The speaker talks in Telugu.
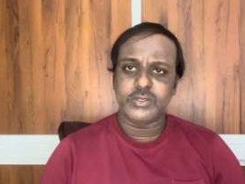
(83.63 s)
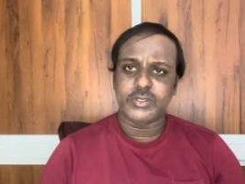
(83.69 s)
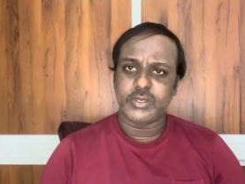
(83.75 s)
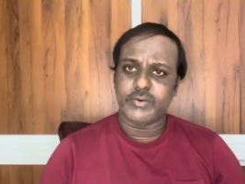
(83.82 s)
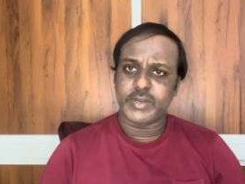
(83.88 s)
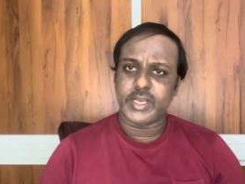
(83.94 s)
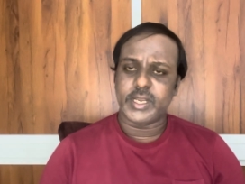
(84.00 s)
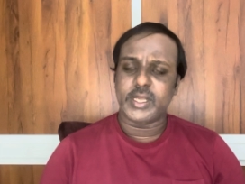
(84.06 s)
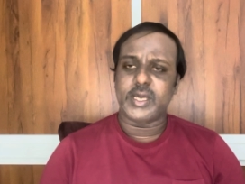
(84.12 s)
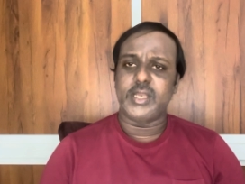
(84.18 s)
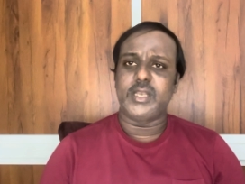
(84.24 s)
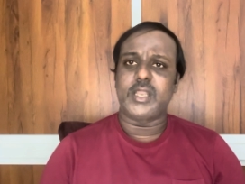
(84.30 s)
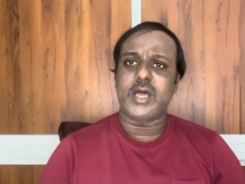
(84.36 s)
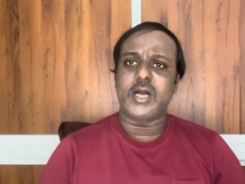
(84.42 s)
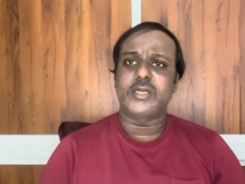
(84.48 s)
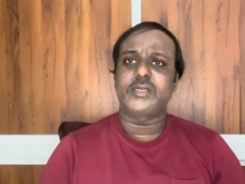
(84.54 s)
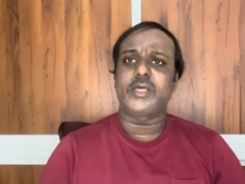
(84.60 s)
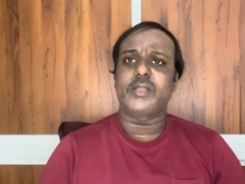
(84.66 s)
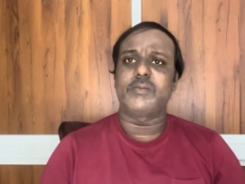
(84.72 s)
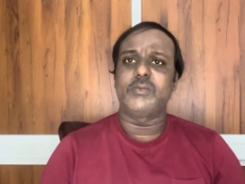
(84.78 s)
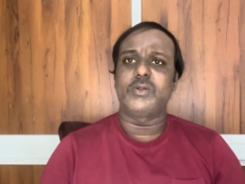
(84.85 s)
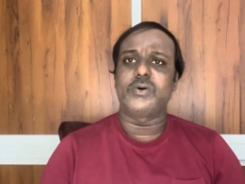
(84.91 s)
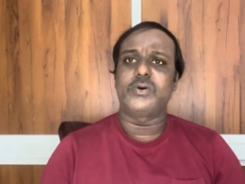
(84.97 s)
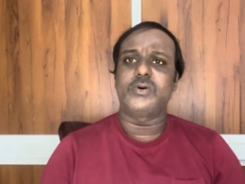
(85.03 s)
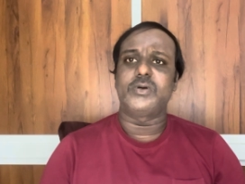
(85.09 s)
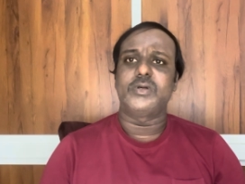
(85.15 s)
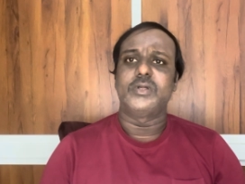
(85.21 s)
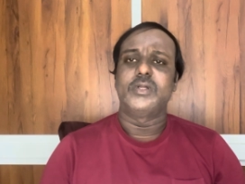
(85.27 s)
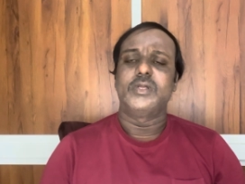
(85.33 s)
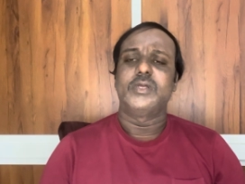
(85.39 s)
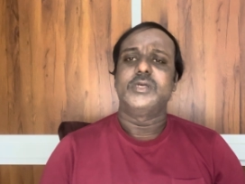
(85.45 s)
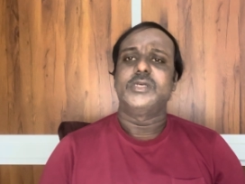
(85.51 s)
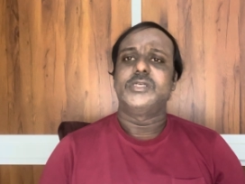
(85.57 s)
ఎవరైనా కానీ లాంగ్ టర్మ్లో
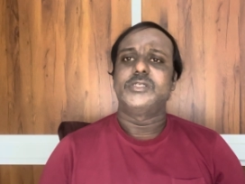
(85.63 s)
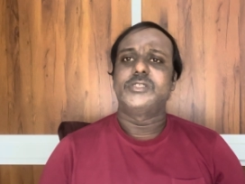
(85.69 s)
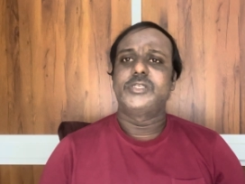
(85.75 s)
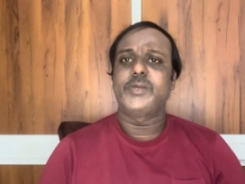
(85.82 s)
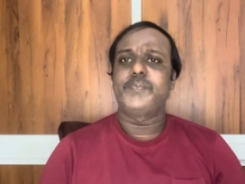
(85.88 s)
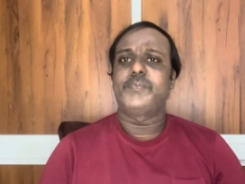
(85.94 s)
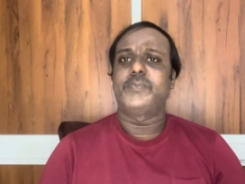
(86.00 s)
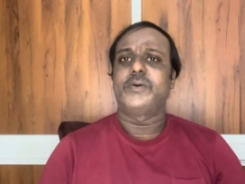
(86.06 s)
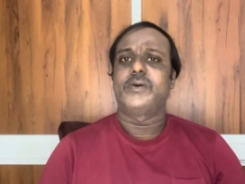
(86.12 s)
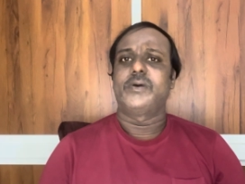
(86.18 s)
సిప్